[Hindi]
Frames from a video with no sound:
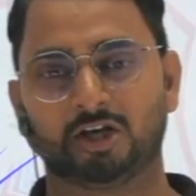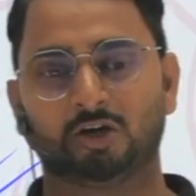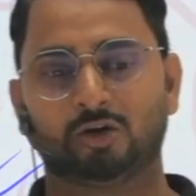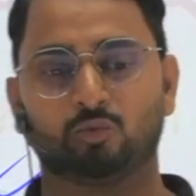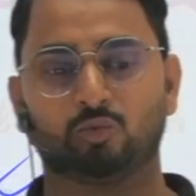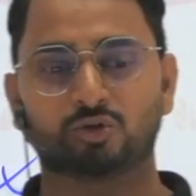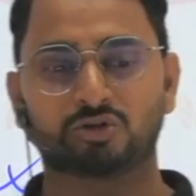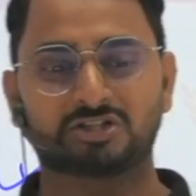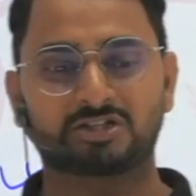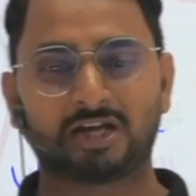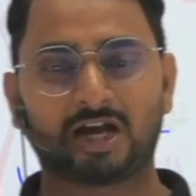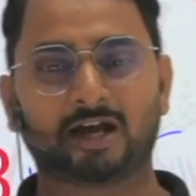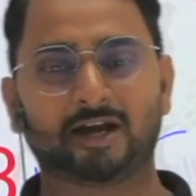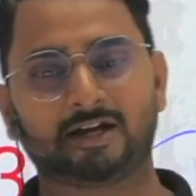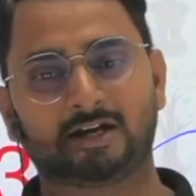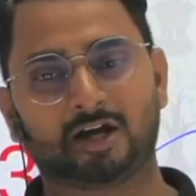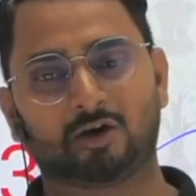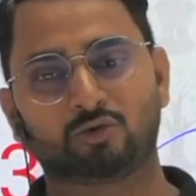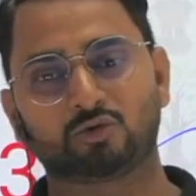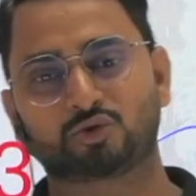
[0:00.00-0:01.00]
वो सारे
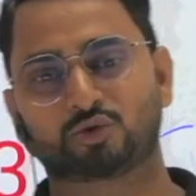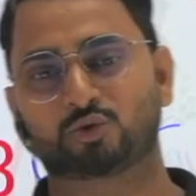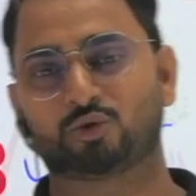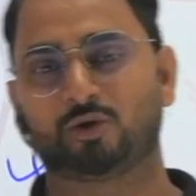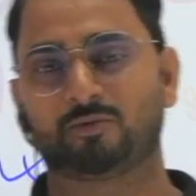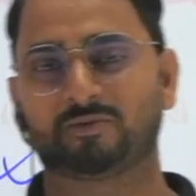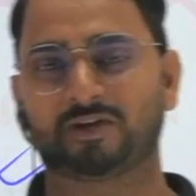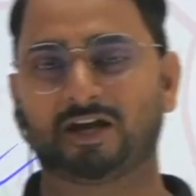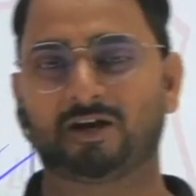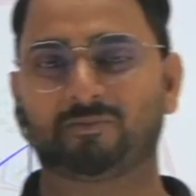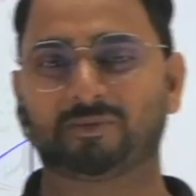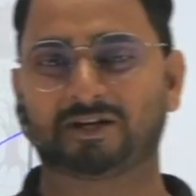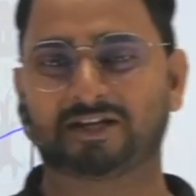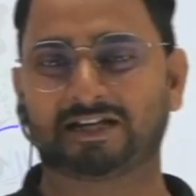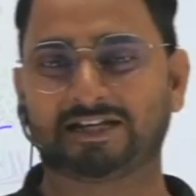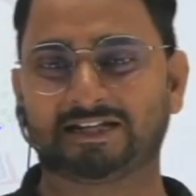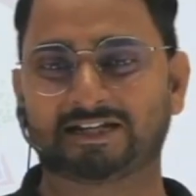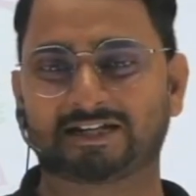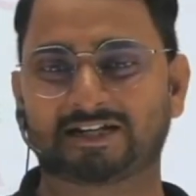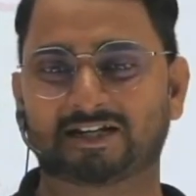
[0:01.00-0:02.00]
डाउट्स को हम यहाँ पर
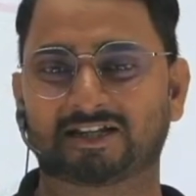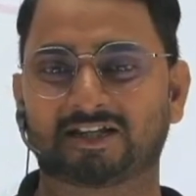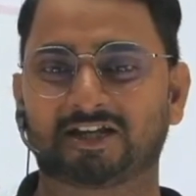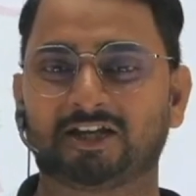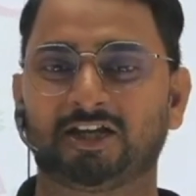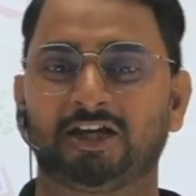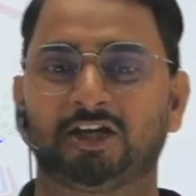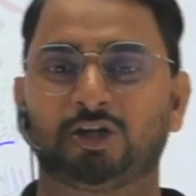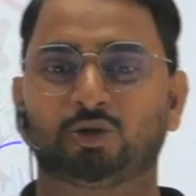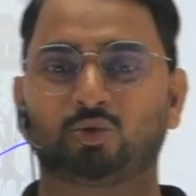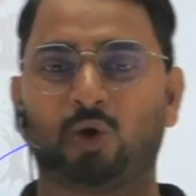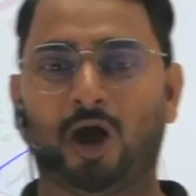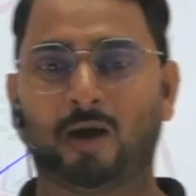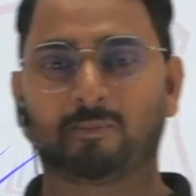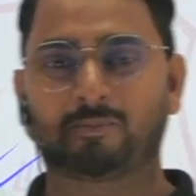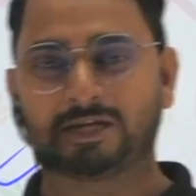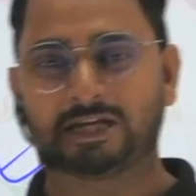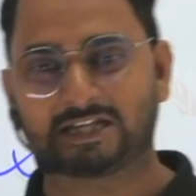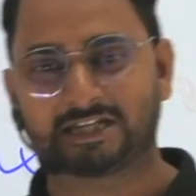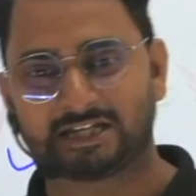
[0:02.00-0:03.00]
क्लियर कर देंगे तो
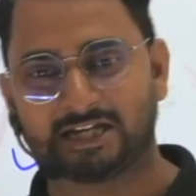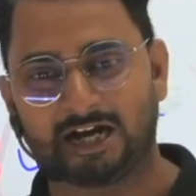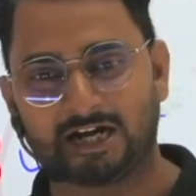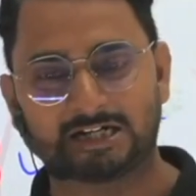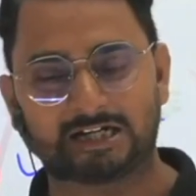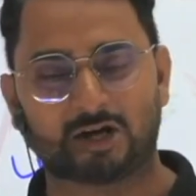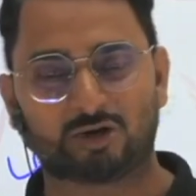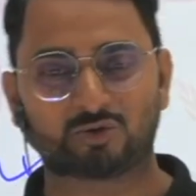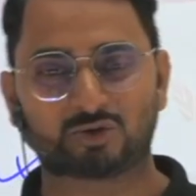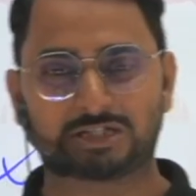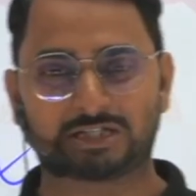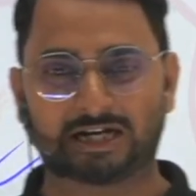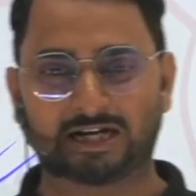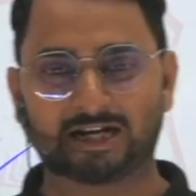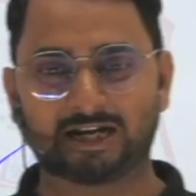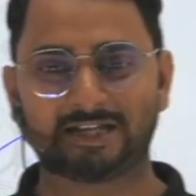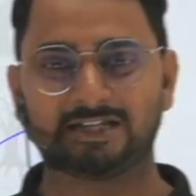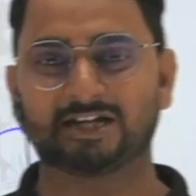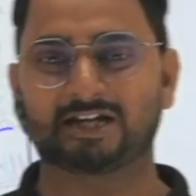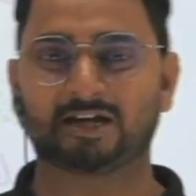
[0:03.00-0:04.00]
आपके क्या डाउट्स रह
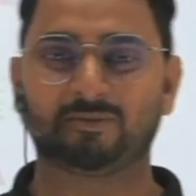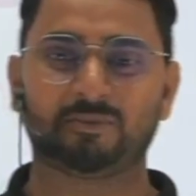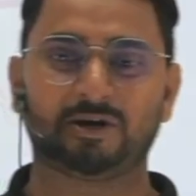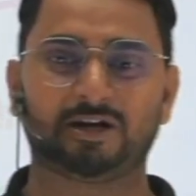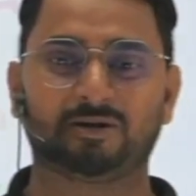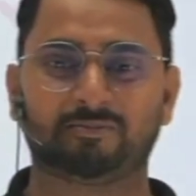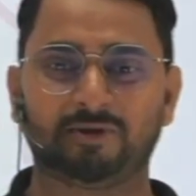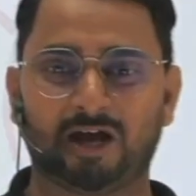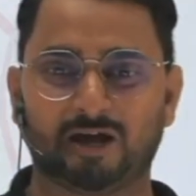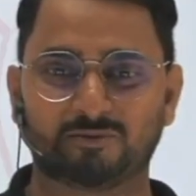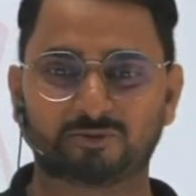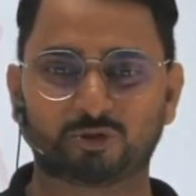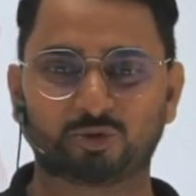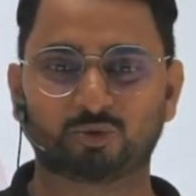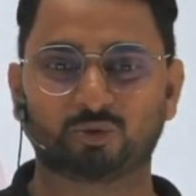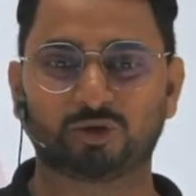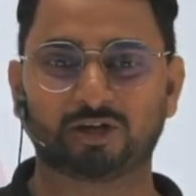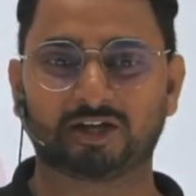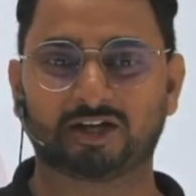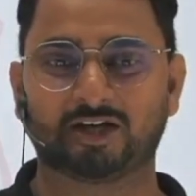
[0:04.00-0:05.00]
गए ये कमेंट में आप
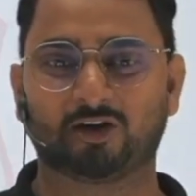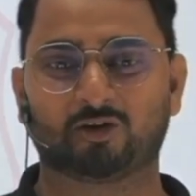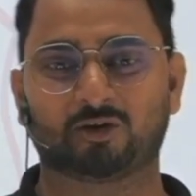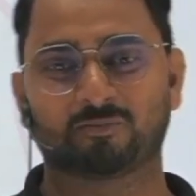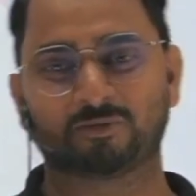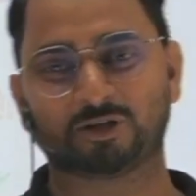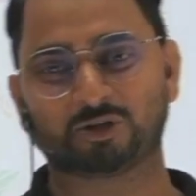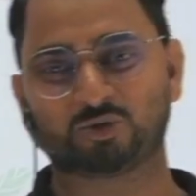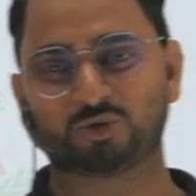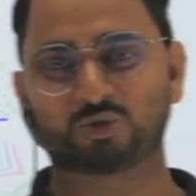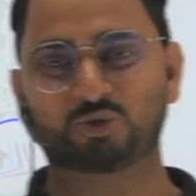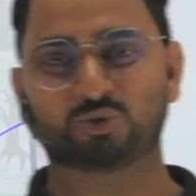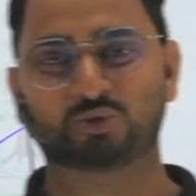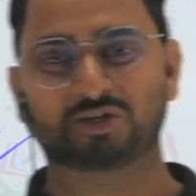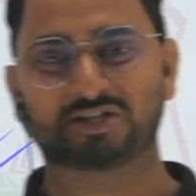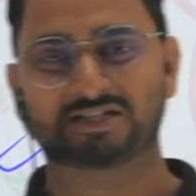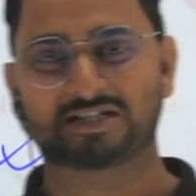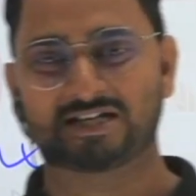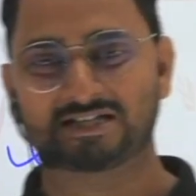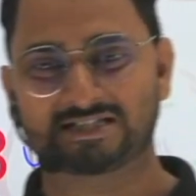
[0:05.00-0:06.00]
जरूर लिखें और अपने दोस्तों
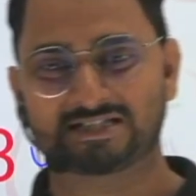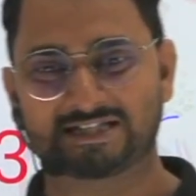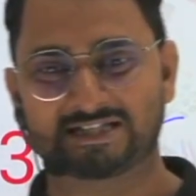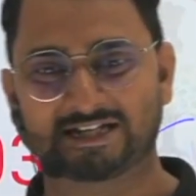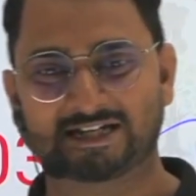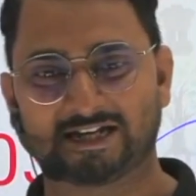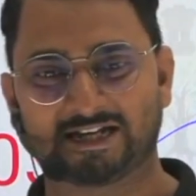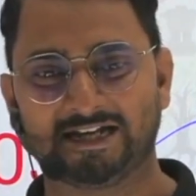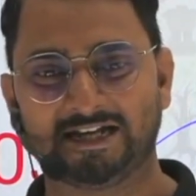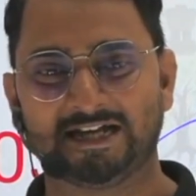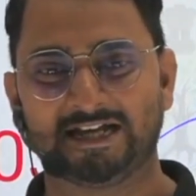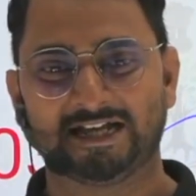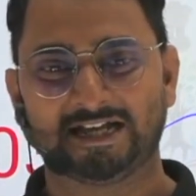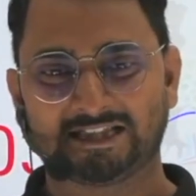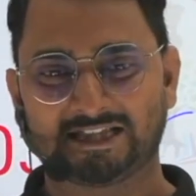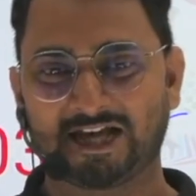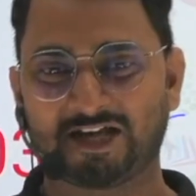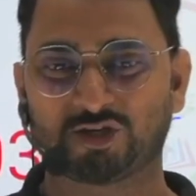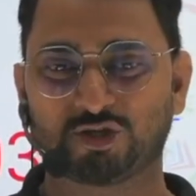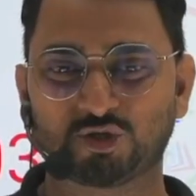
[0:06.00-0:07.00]
के साथ शेयर करें
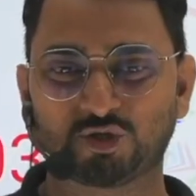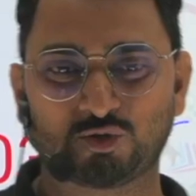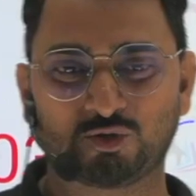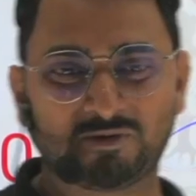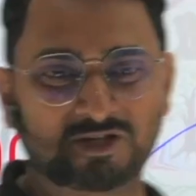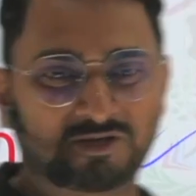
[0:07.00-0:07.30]
थैंक यू सो मच